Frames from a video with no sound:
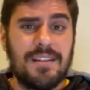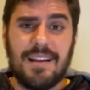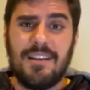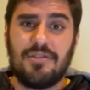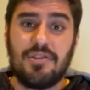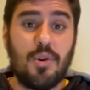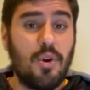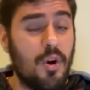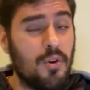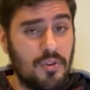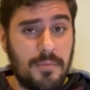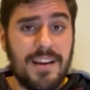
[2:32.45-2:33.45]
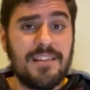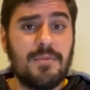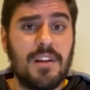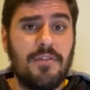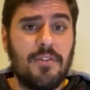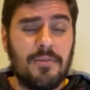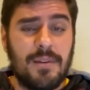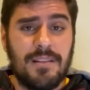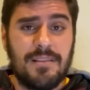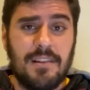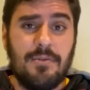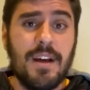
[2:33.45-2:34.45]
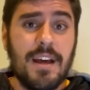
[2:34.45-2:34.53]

seleções que eu coloco no mesmo nível que o Brasil